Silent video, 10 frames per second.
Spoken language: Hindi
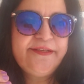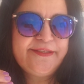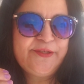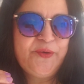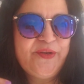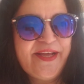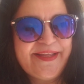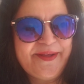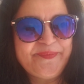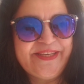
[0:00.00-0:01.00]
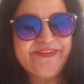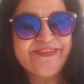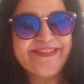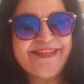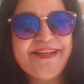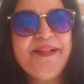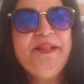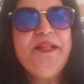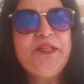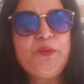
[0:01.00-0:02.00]
सोना आराम किया हुआ था
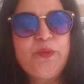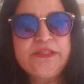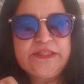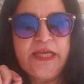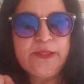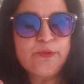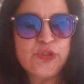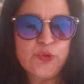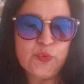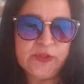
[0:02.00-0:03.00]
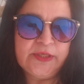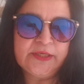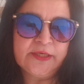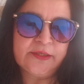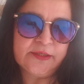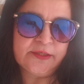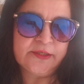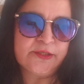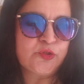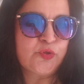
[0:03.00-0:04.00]
तो मैंने सारी बच्चियों को एक एक एक एक
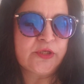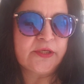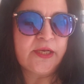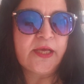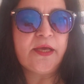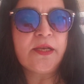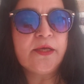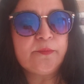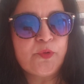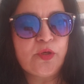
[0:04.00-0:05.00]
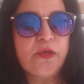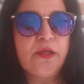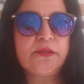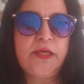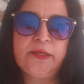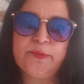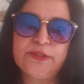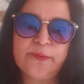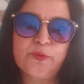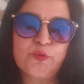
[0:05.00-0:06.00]
एक चुटकी खिलाई अल्हम्दुलिल्लाह सारी
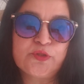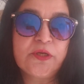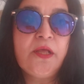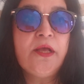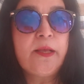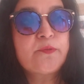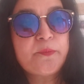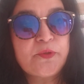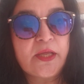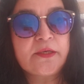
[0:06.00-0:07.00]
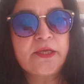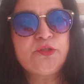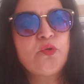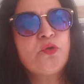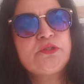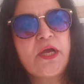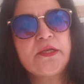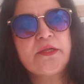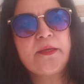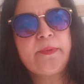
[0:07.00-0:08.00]
बच्चियाँ पे खुश अब सब जान गए जो लोग
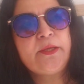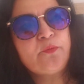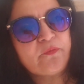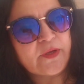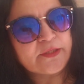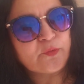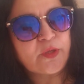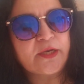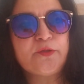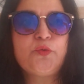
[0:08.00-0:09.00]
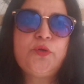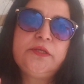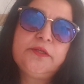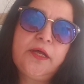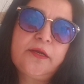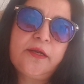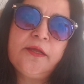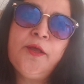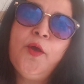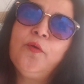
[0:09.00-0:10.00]
जान गए भाई वो फ़ायदा उठा रहे हैं जो नहीं जान रहे
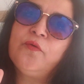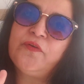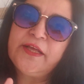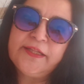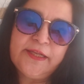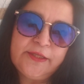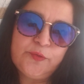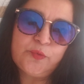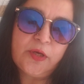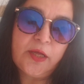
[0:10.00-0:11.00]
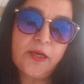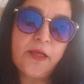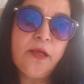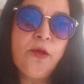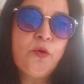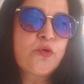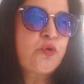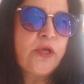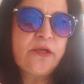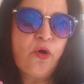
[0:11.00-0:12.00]
हैं वो फायदा नहीं उठा रहे हैं
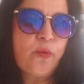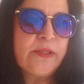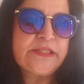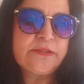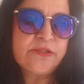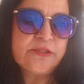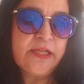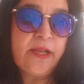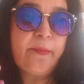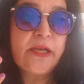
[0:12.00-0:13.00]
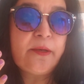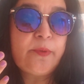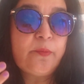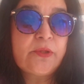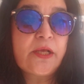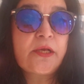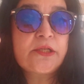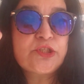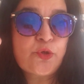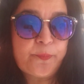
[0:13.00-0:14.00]
उसको एक नॉर्मल सी चीज़ दे रहे हैं हमारे नबी ने बताया अगर
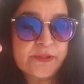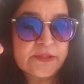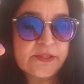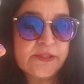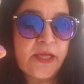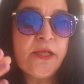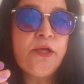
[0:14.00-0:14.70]
किसी को पता चल जाए